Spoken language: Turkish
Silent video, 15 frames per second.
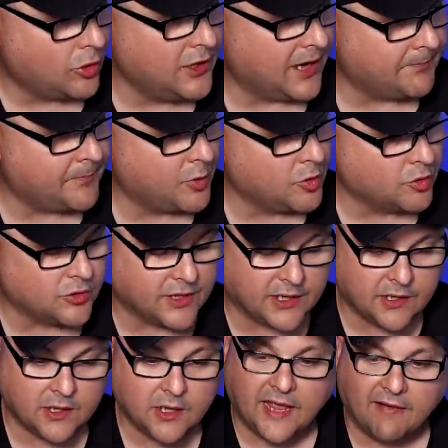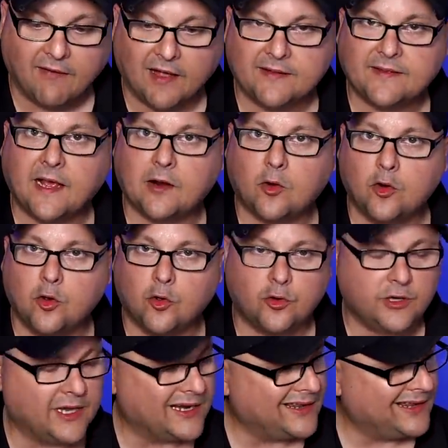rol yapma oyunları. Devasa rol
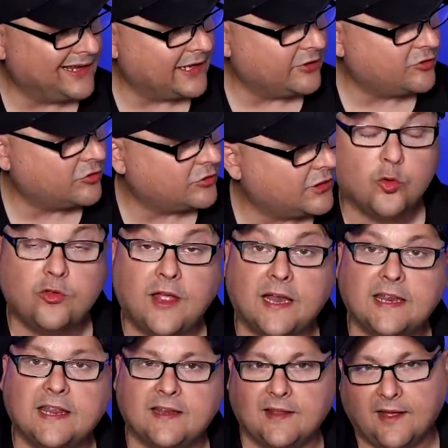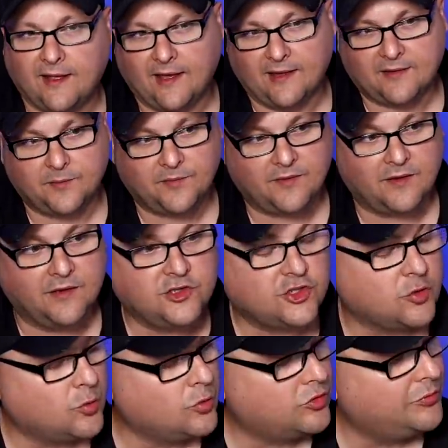oyunları diye geçiyor. Onlar girdi hayatımıza.
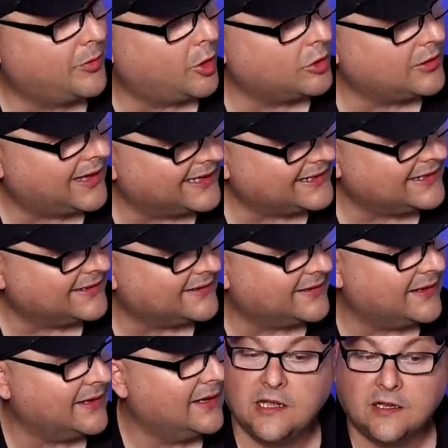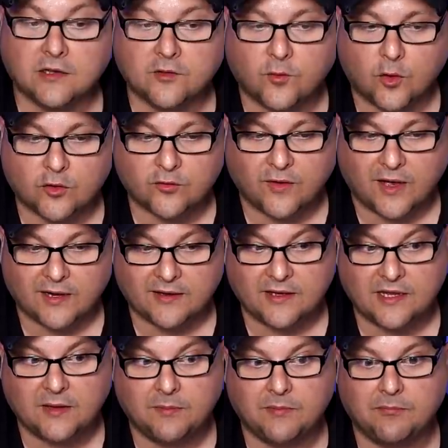İşte Ultima Online girdi. Guild Wars vardı
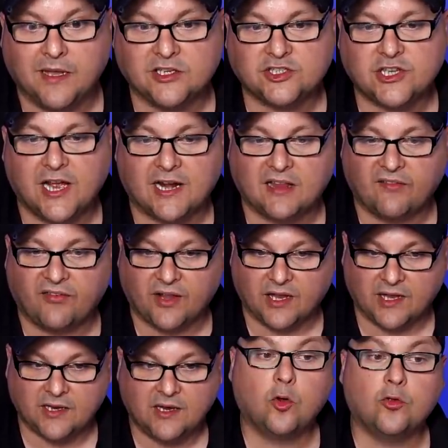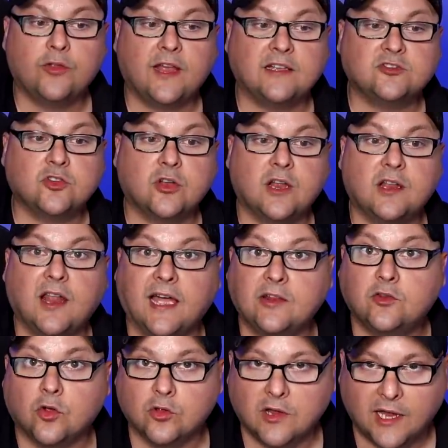2005'lerde falan. Ondan sonra
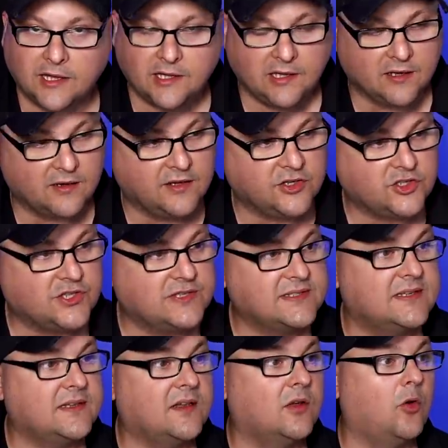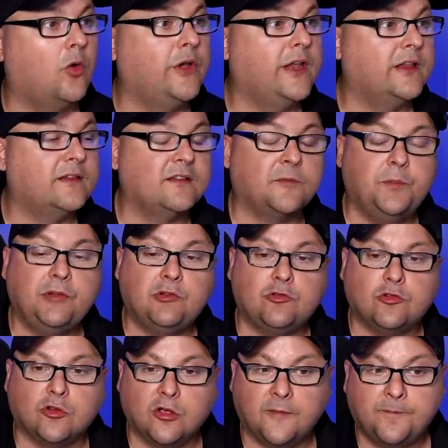Night Online girdi işte. Sizin oynadığınız bir
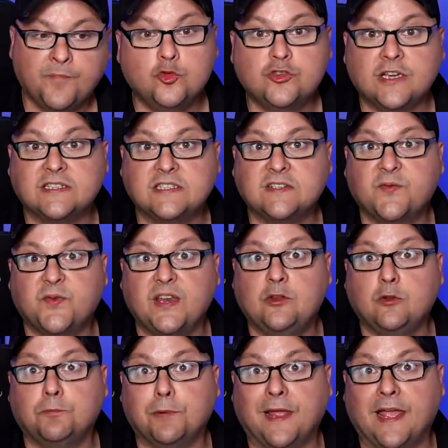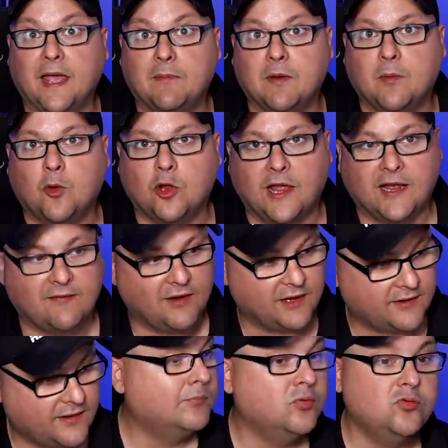sürü ücretsiz free to play MMO'lar
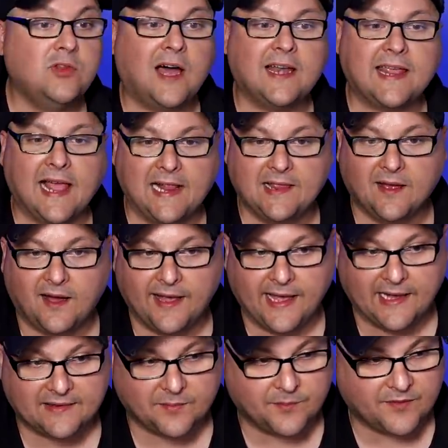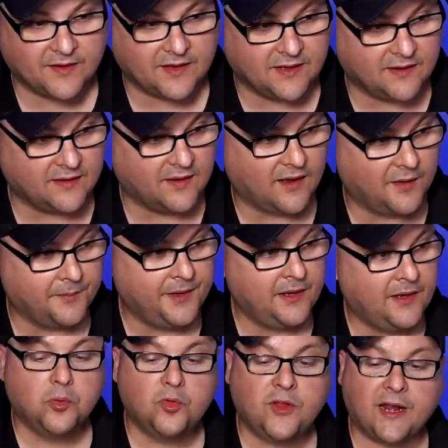var. Bunlar geldi hayatımıza girdi abi.
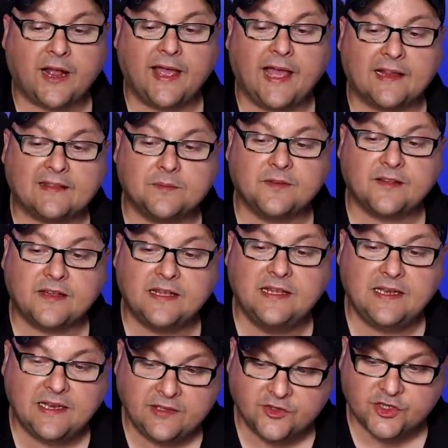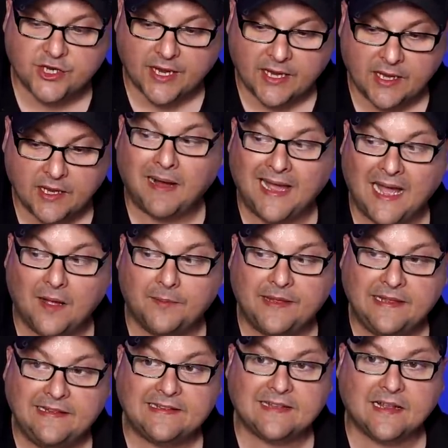Bunlar hayatımıza girince baya bir
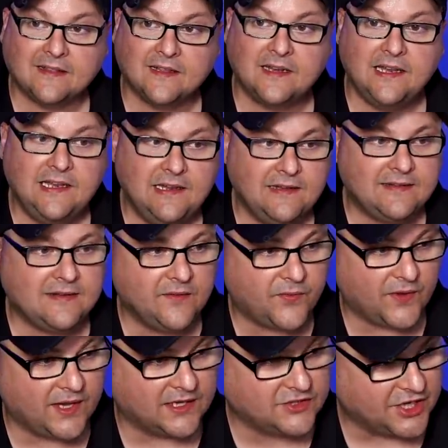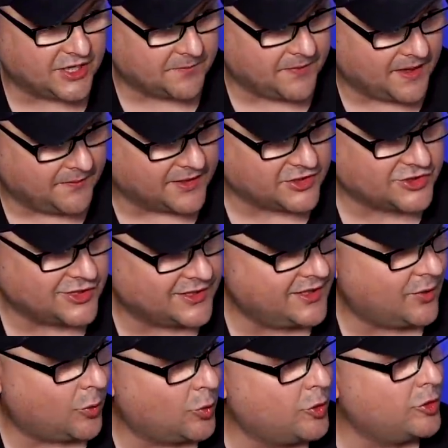insanların ilgisini falan çekmeye
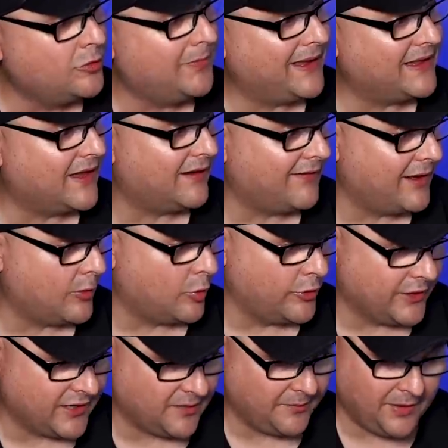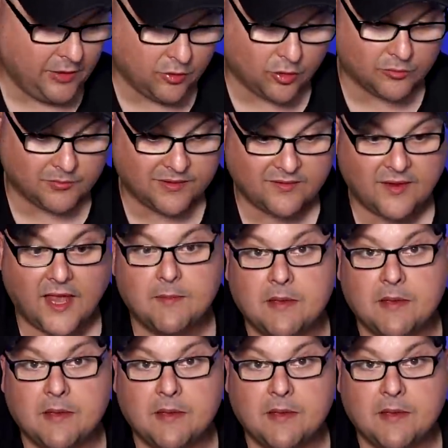başladı. Oyun bedavaya oynanabiliyor olması.